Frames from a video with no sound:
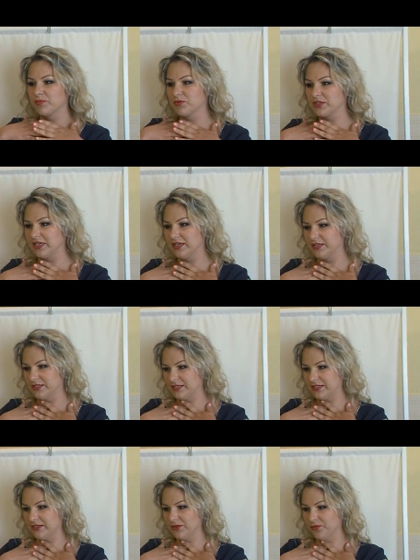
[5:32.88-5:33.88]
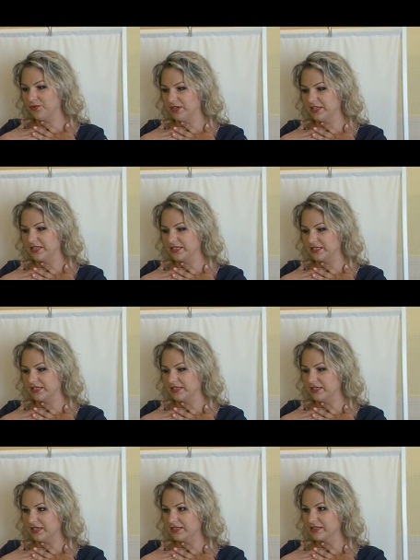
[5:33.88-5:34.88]
запускается
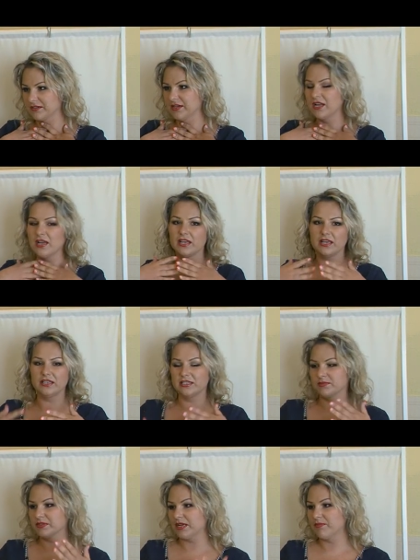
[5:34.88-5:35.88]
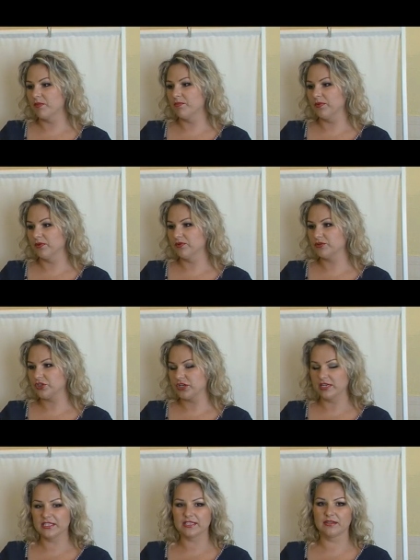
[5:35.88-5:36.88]
углекислый газ. И тем самым
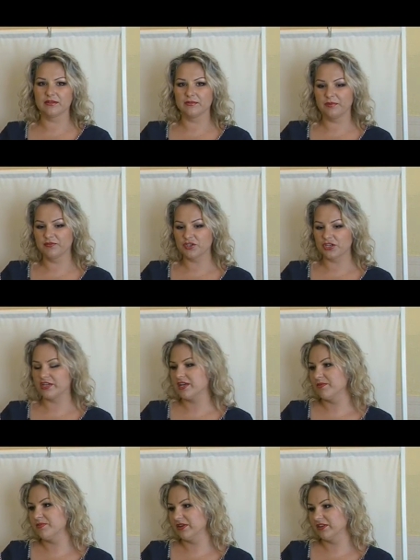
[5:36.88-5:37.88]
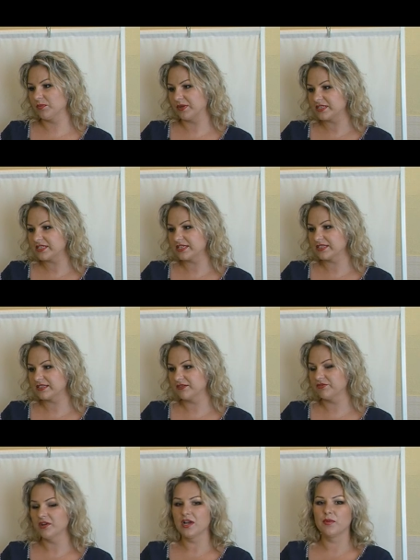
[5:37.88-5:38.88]
получается повышение обменных
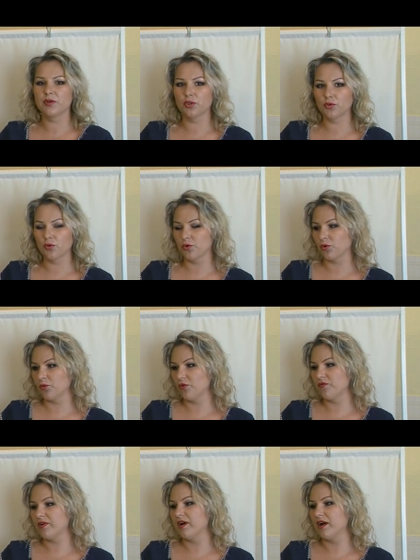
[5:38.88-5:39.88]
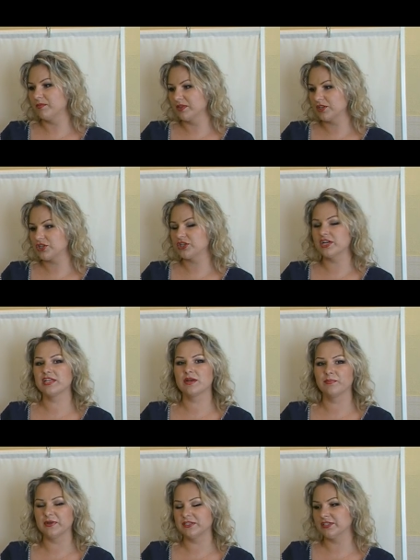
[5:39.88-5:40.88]
процессов, приток крови,
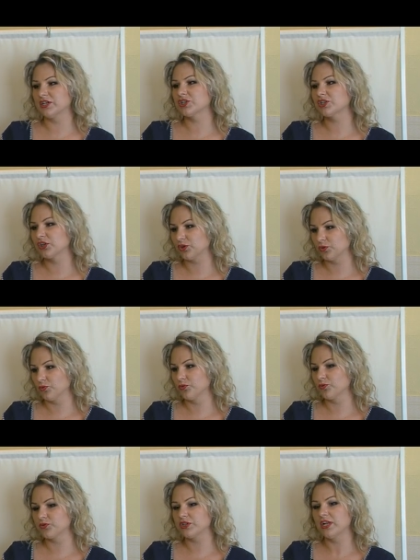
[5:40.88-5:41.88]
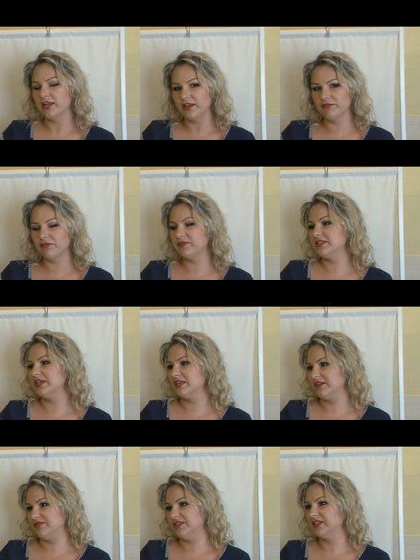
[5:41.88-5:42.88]
омоложение, подтяжка, тонус и
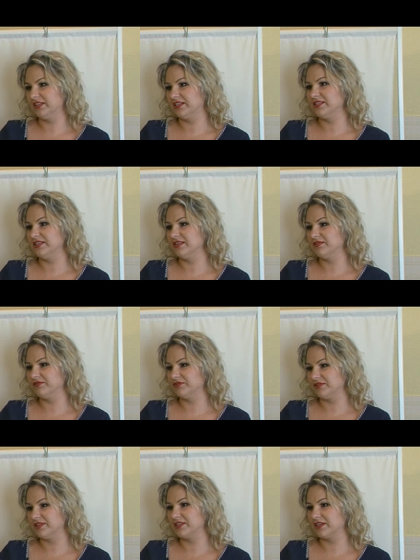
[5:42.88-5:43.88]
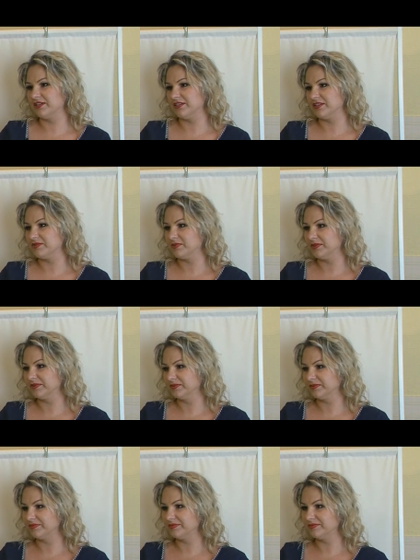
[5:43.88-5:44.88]
выведение всех токсинов из организма.
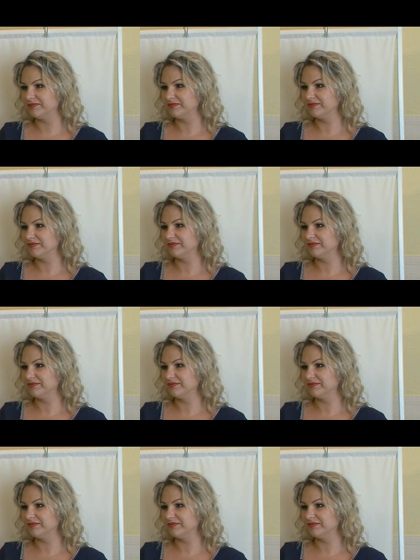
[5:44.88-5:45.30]
Угу.